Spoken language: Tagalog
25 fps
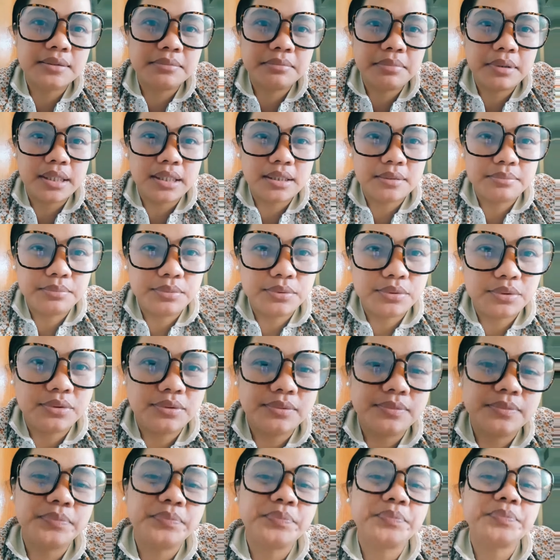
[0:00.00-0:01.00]
at para
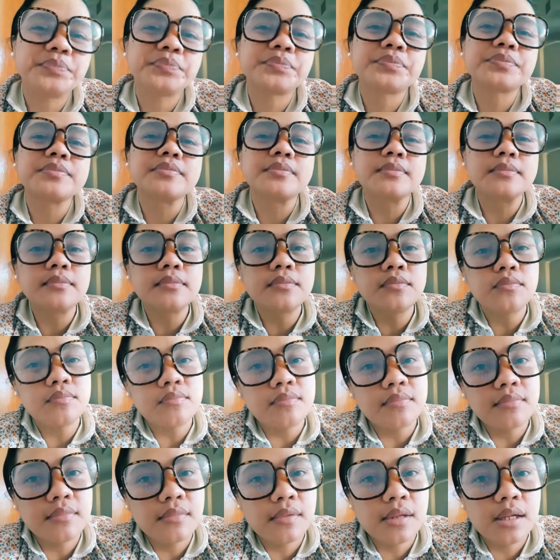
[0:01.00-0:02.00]
pong
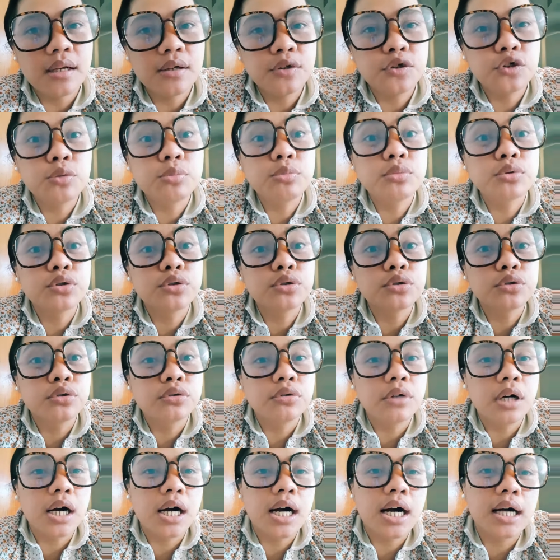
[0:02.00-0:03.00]

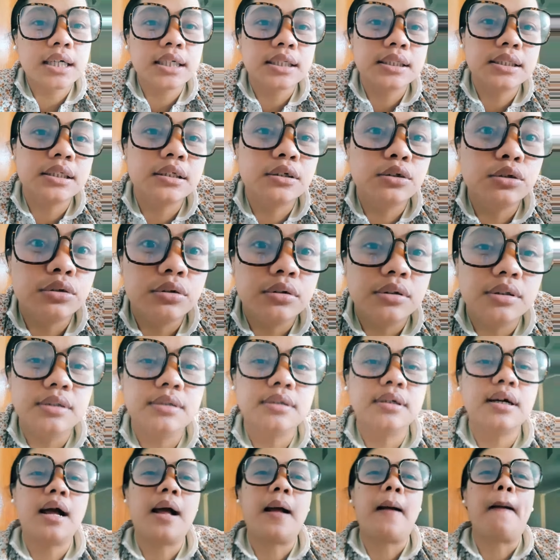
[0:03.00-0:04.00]
dumudugo ang aking ilong.